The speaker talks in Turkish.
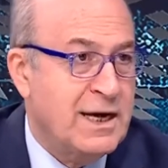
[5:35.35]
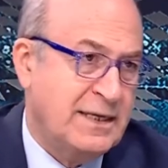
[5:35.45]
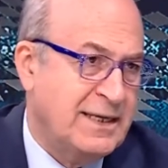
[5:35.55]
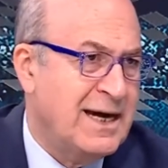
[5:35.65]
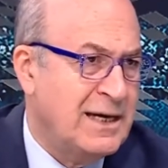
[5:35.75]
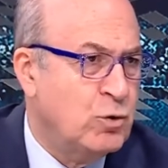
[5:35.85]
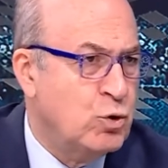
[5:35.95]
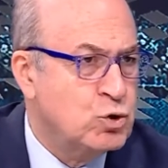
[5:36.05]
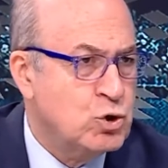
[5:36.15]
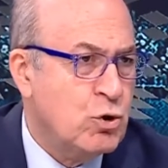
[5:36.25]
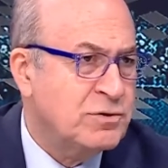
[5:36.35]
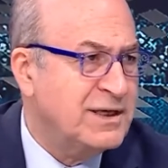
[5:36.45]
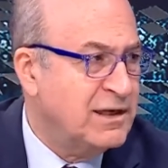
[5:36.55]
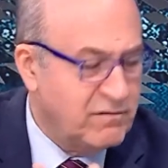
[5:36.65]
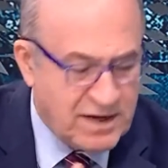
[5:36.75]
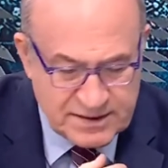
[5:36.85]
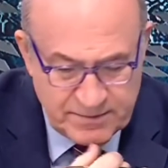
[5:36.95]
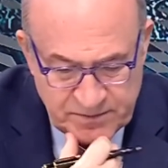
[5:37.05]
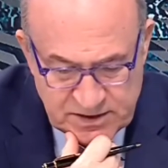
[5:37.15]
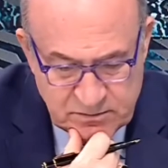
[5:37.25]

Yani yerli oyuncu yok değil, var.